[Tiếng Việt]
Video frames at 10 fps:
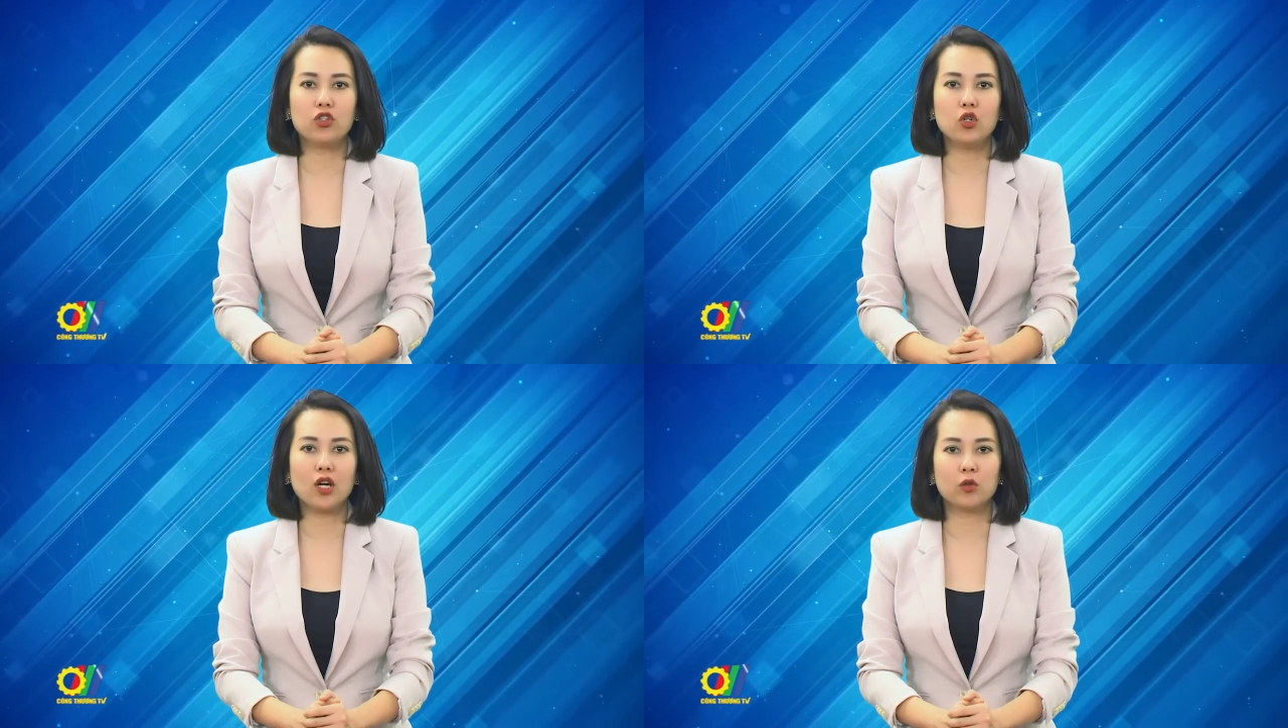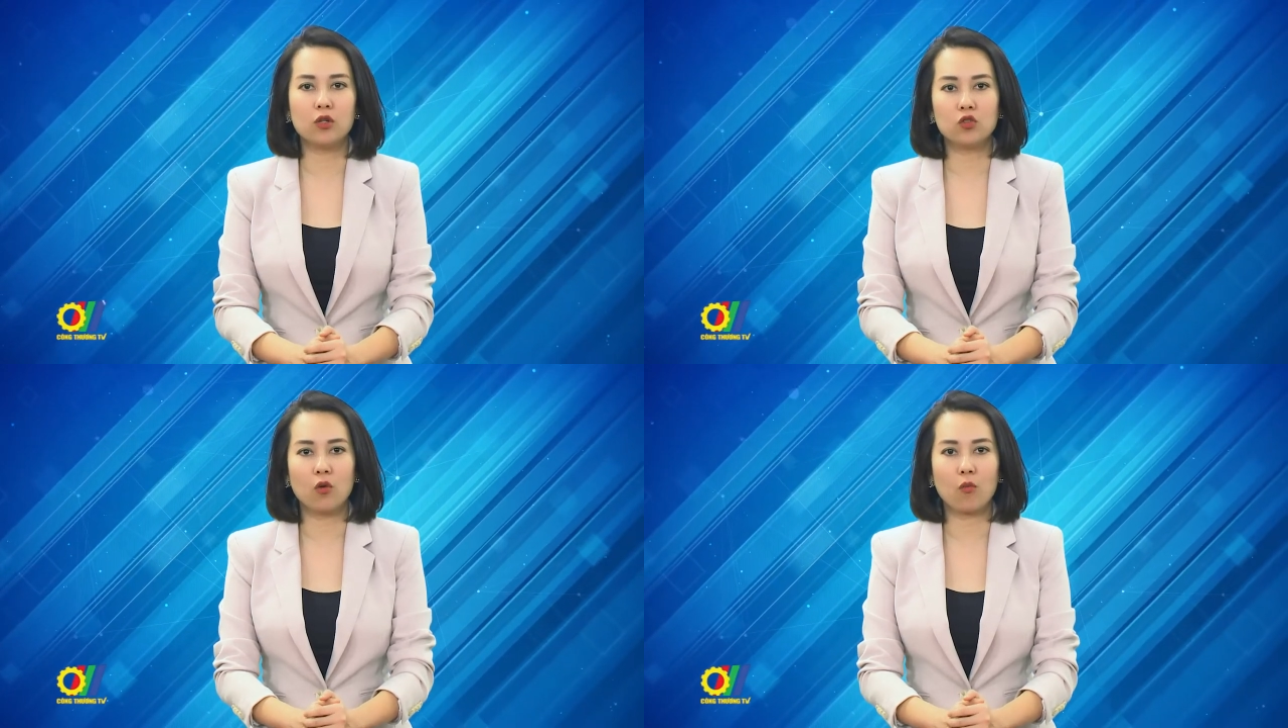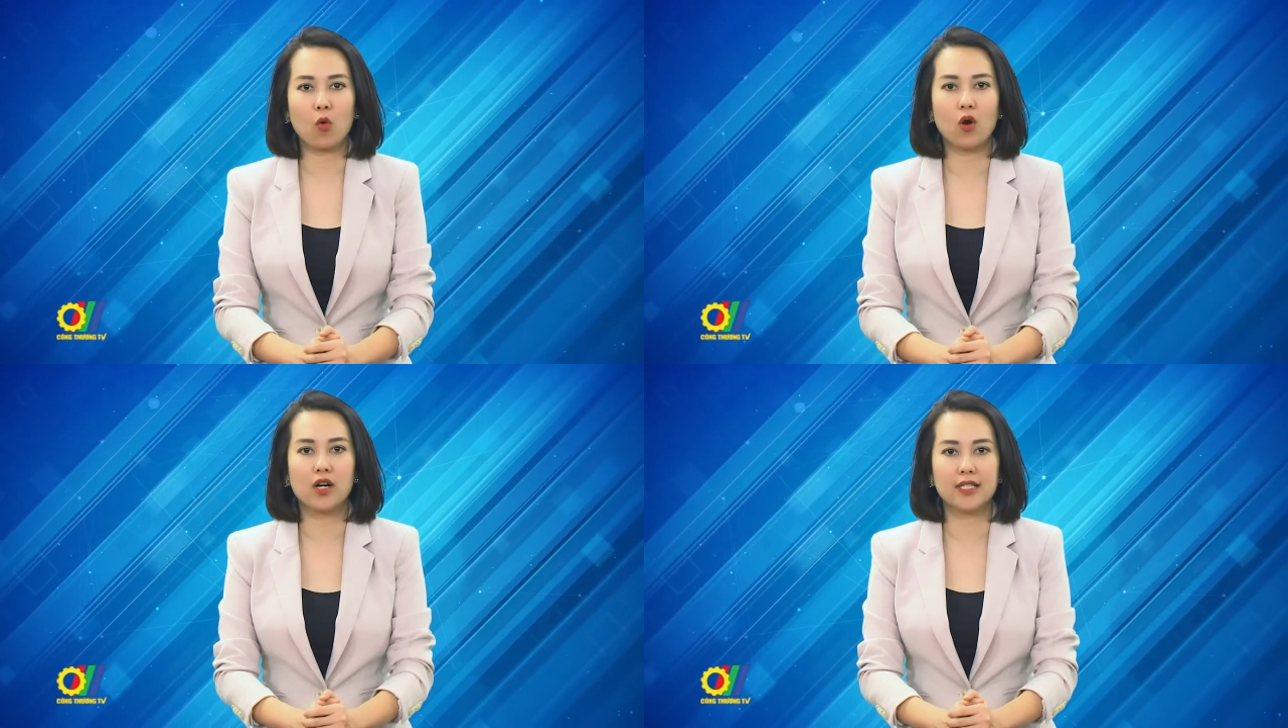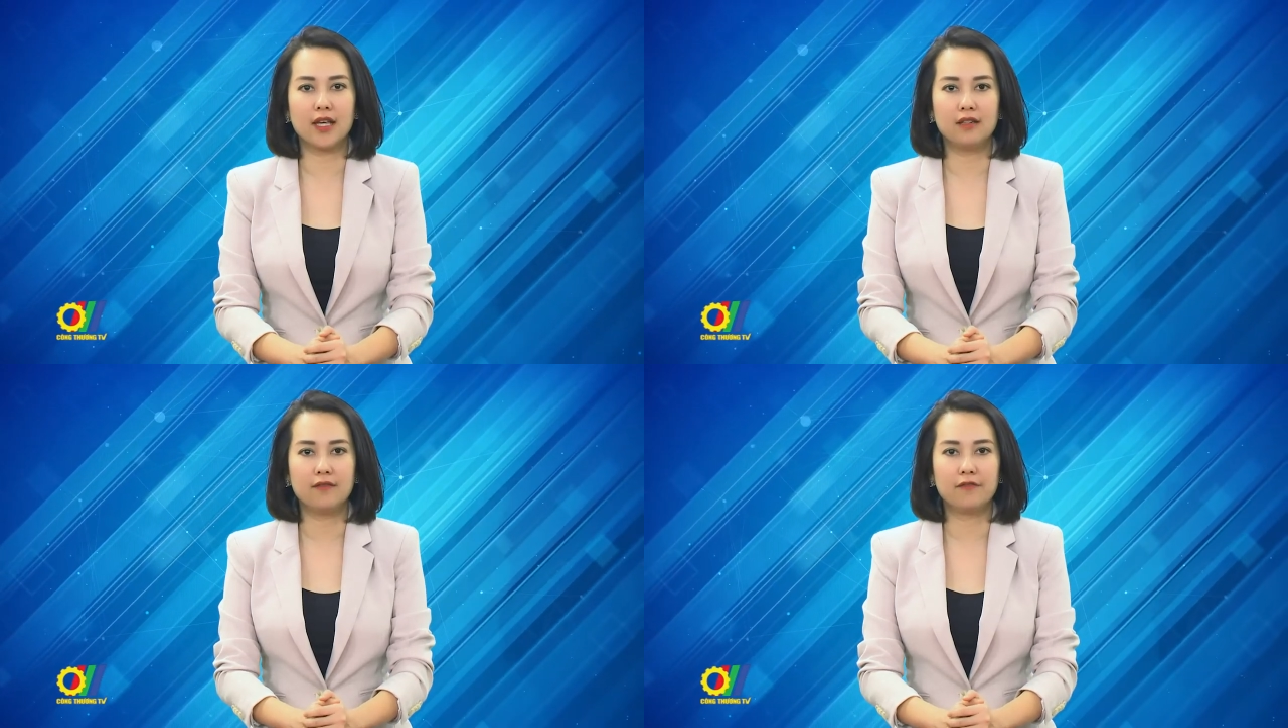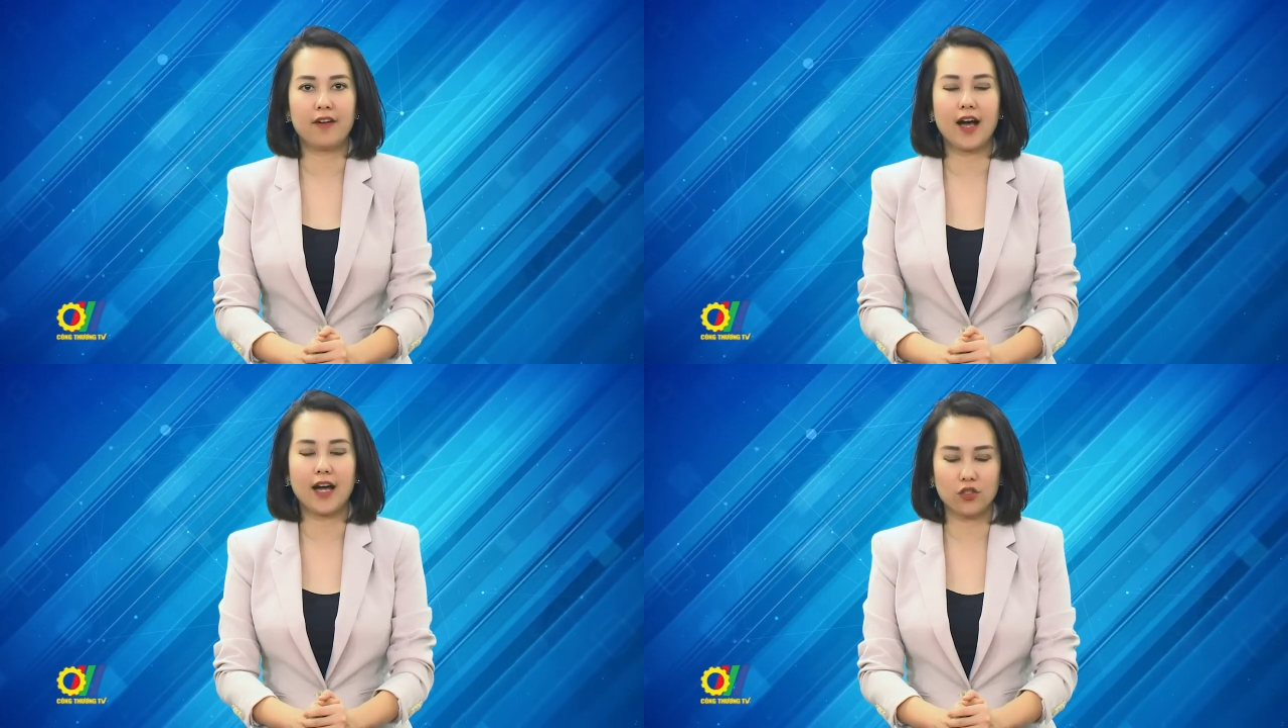nhu cầu tiêu dùng của người dân
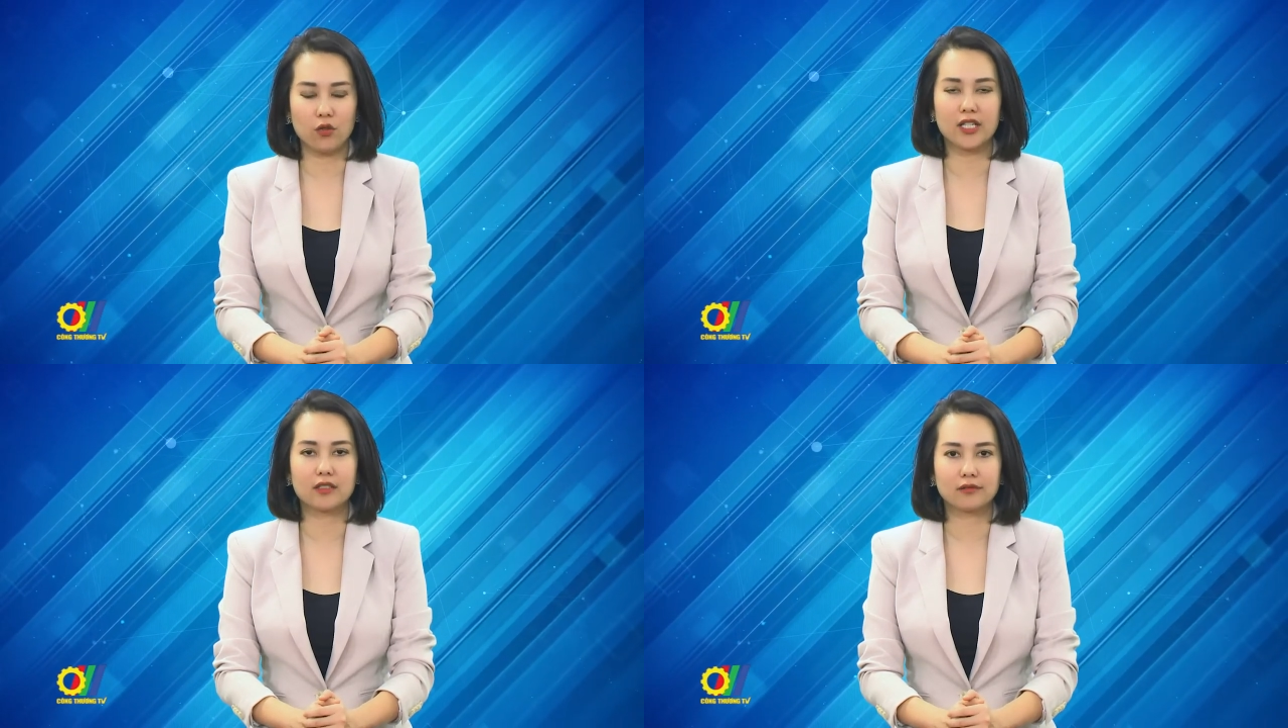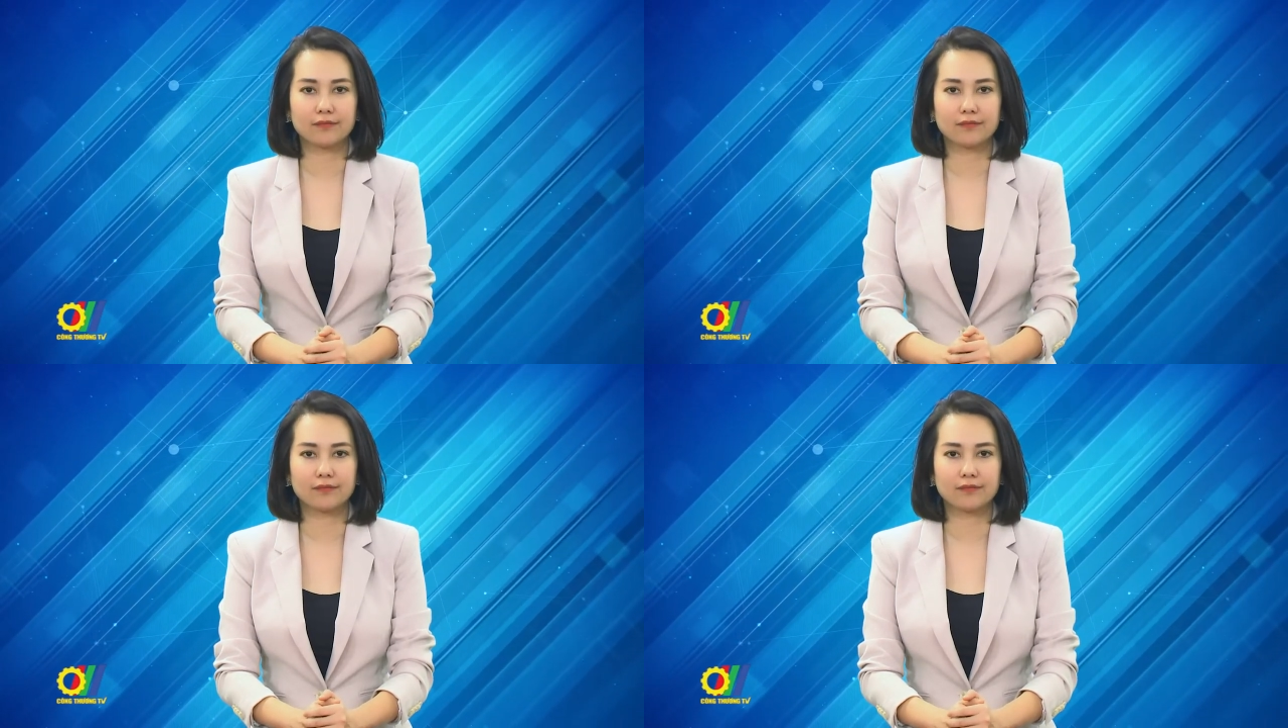và khách du lịch.